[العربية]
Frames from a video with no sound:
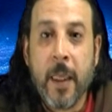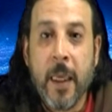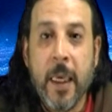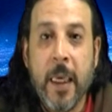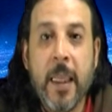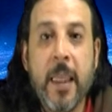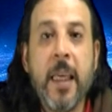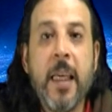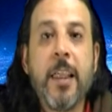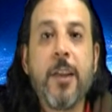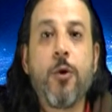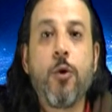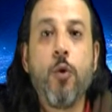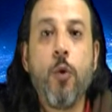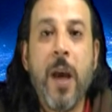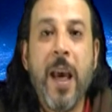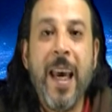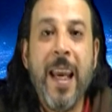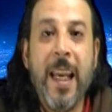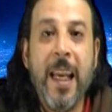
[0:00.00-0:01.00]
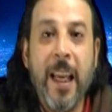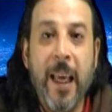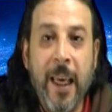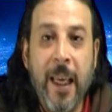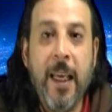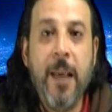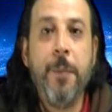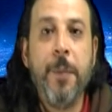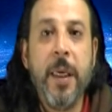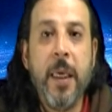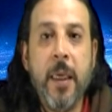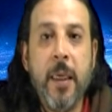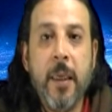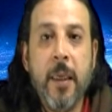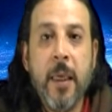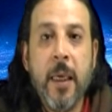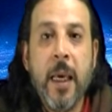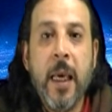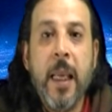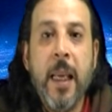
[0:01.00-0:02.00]
إذا السؤال العلمي
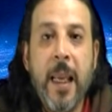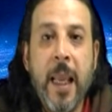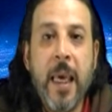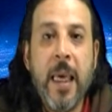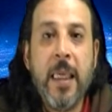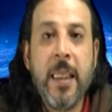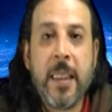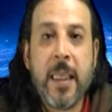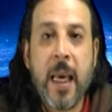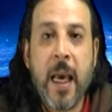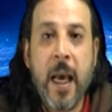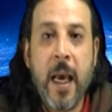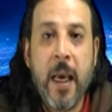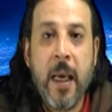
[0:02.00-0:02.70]
ليس